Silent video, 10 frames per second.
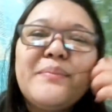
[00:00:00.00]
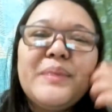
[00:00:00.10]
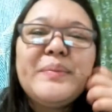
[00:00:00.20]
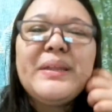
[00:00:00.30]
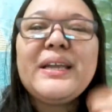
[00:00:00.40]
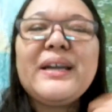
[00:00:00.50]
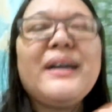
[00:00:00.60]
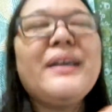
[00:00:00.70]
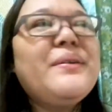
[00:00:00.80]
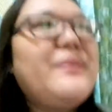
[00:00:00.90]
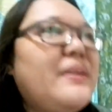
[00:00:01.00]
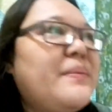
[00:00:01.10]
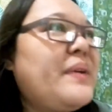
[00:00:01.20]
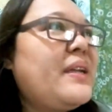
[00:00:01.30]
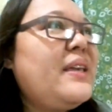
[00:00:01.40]
Bibili ka ngayon,
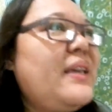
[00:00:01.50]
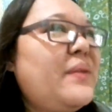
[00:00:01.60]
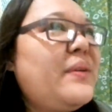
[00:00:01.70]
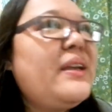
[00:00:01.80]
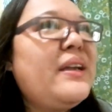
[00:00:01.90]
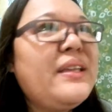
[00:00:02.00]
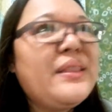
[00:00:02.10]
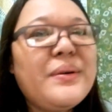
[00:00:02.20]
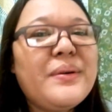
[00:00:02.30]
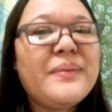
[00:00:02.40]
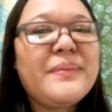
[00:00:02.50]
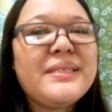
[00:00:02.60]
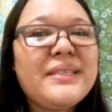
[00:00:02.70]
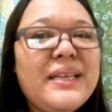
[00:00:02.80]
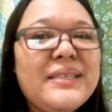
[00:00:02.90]
ang per kilo, e ganito,
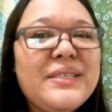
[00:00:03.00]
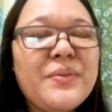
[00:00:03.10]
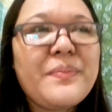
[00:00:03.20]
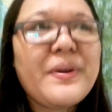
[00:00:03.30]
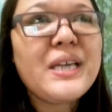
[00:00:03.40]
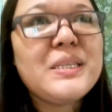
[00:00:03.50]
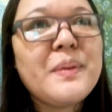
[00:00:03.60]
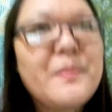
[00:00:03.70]
mas less yung price.